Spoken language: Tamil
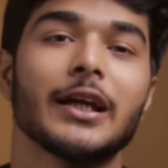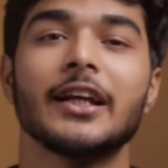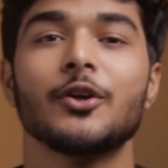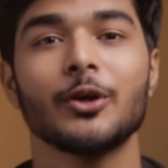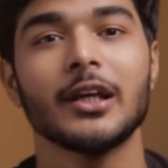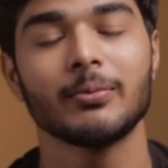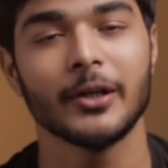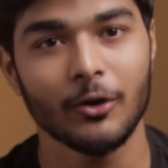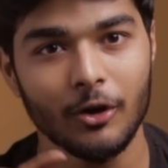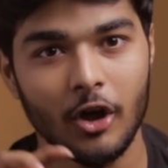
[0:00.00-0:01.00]
ஸோ இன் டுடேஸ்
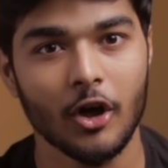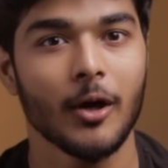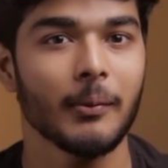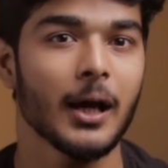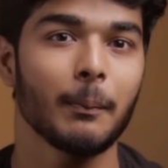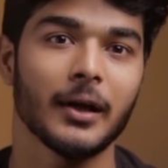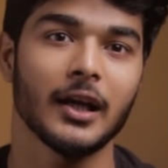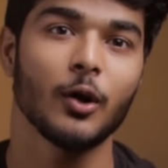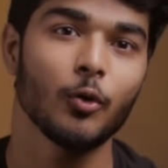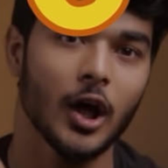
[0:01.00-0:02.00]
வீடியோ நான் காமனாக
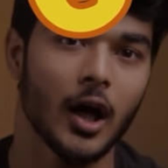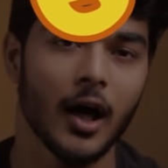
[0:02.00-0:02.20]
பண்ண ஒரு